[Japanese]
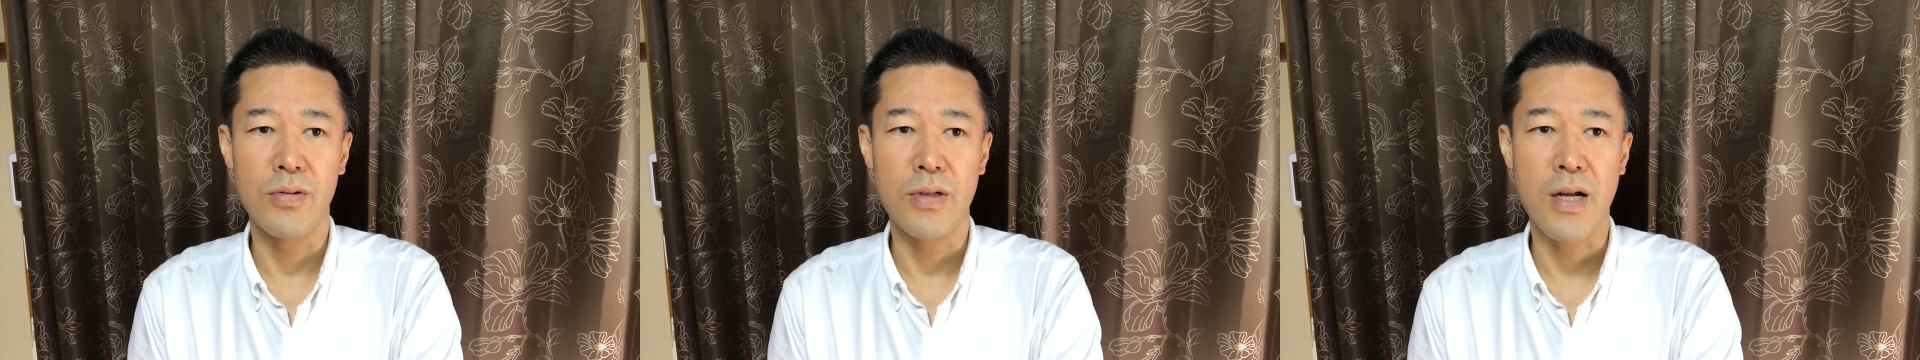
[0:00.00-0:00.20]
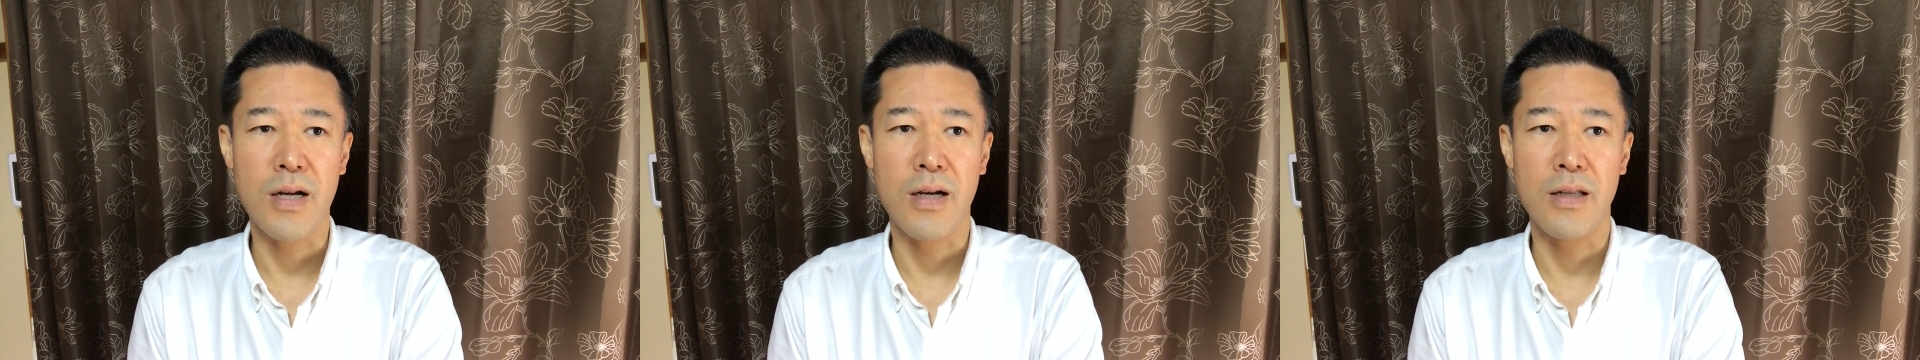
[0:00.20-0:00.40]

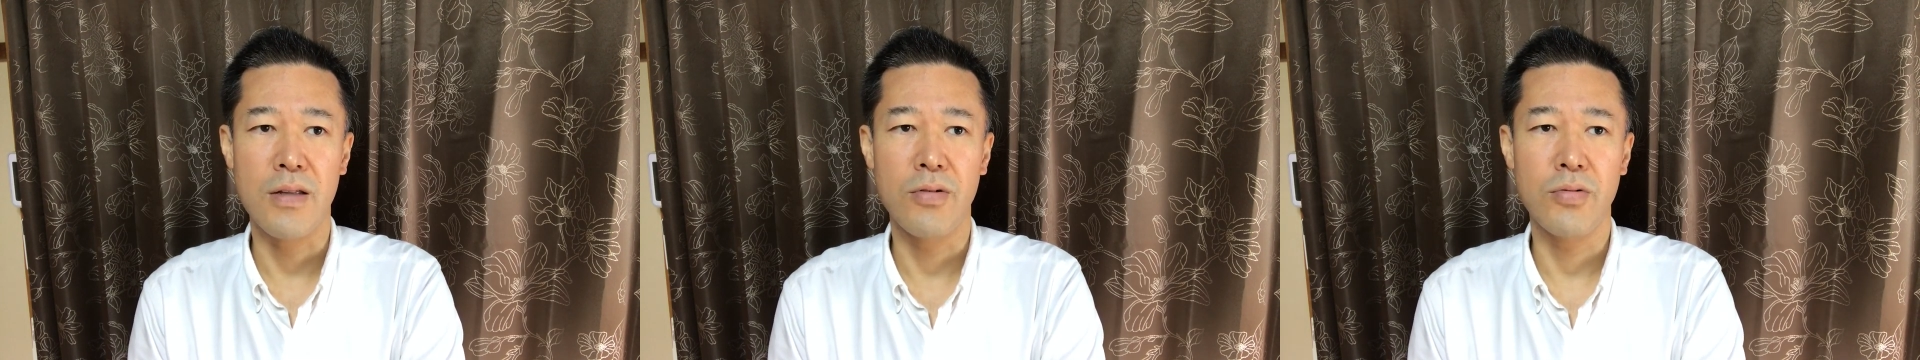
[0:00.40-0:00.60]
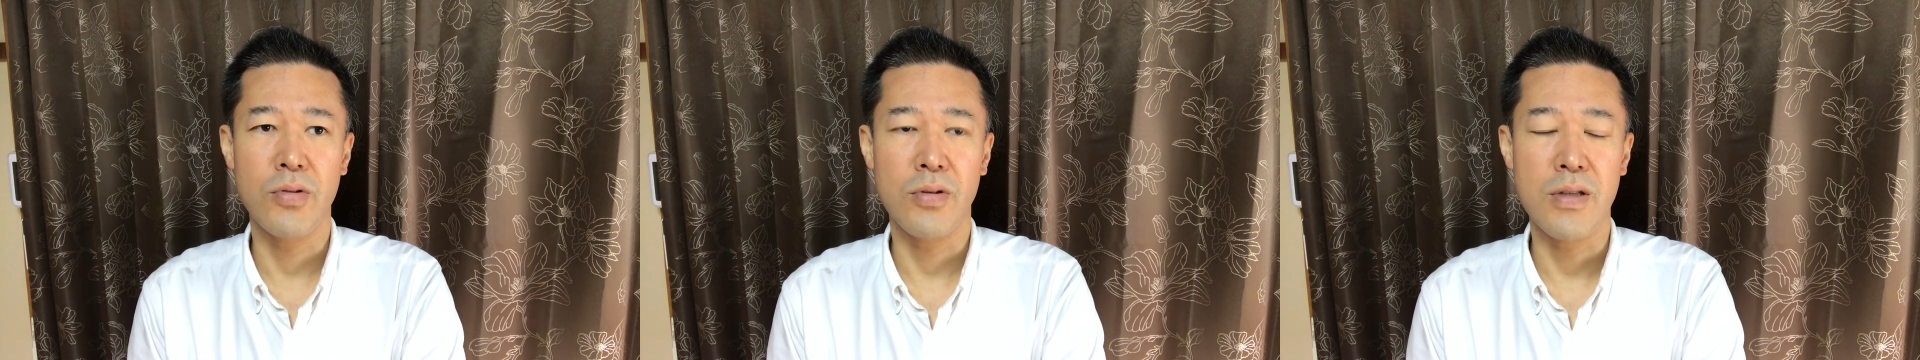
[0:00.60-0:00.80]
なんかで
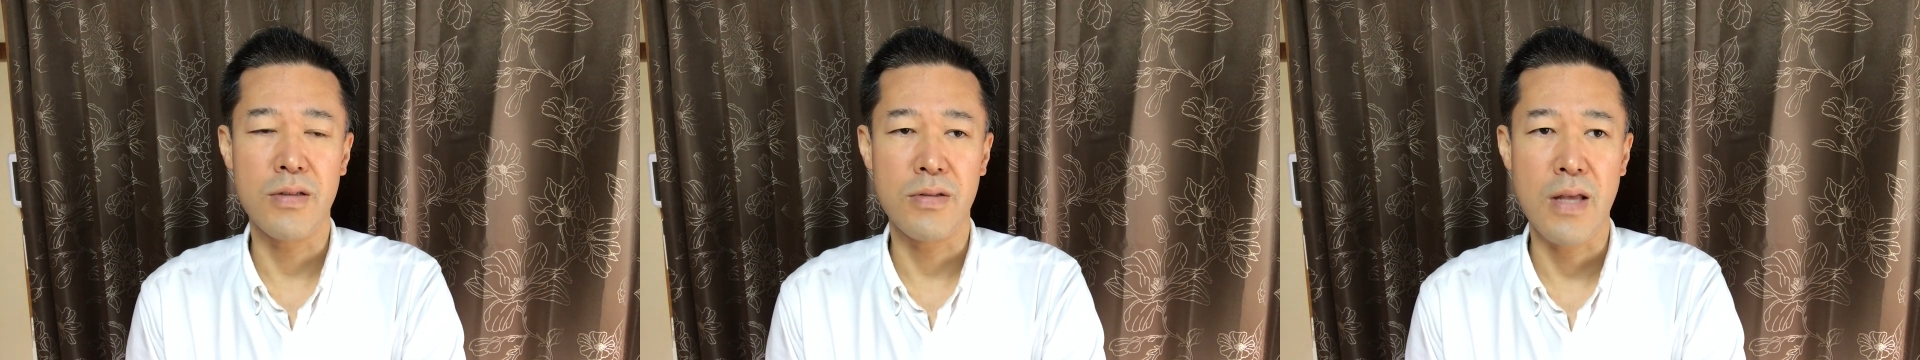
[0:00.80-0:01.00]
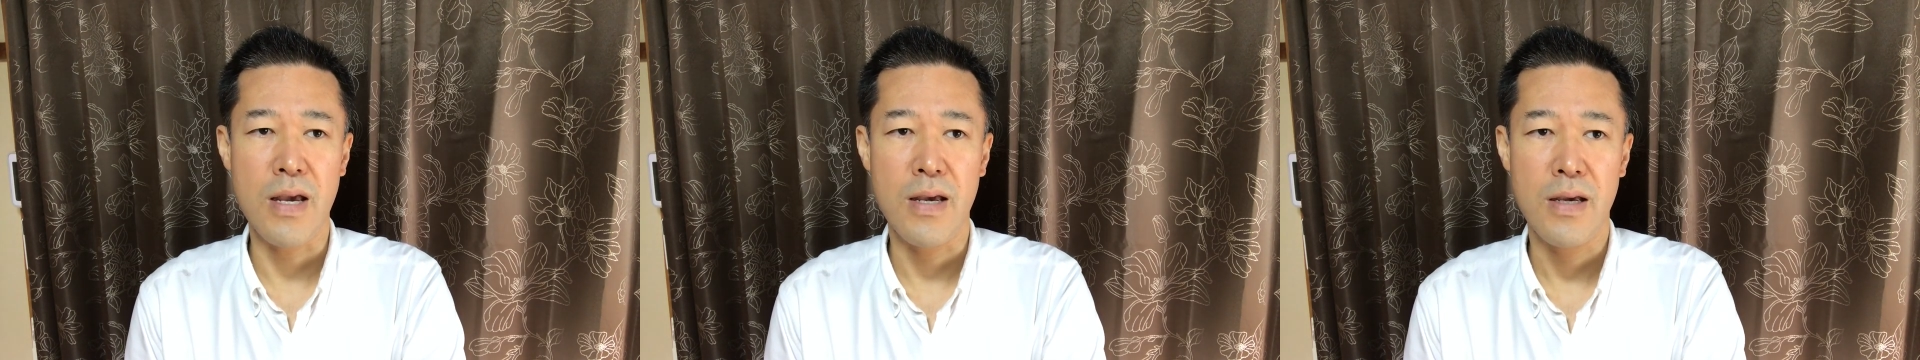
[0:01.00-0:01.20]
言うとで
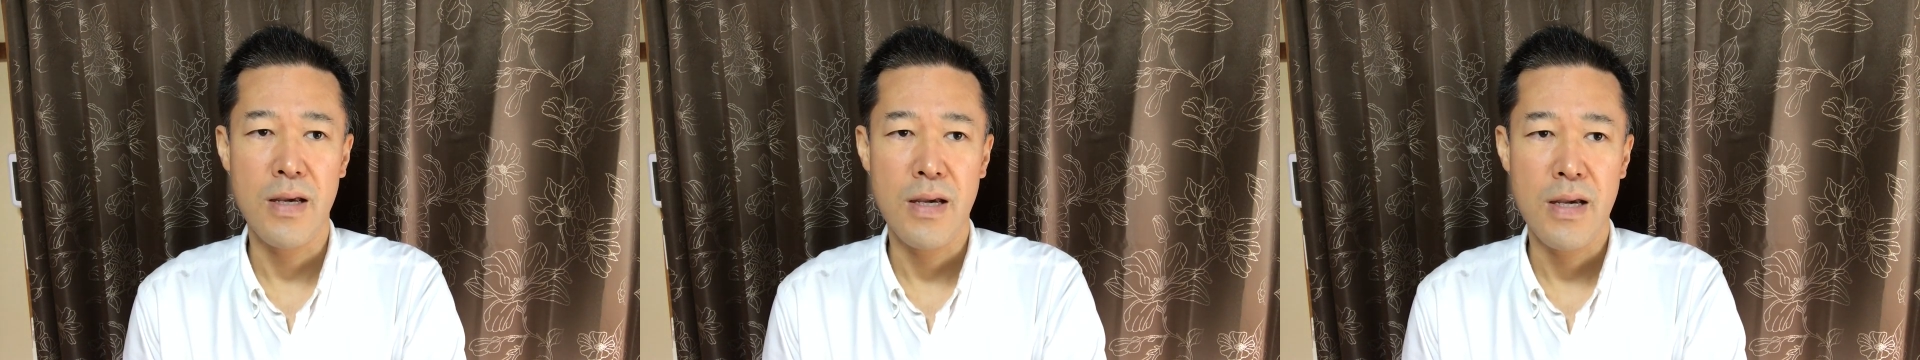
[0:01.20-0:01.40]
すね、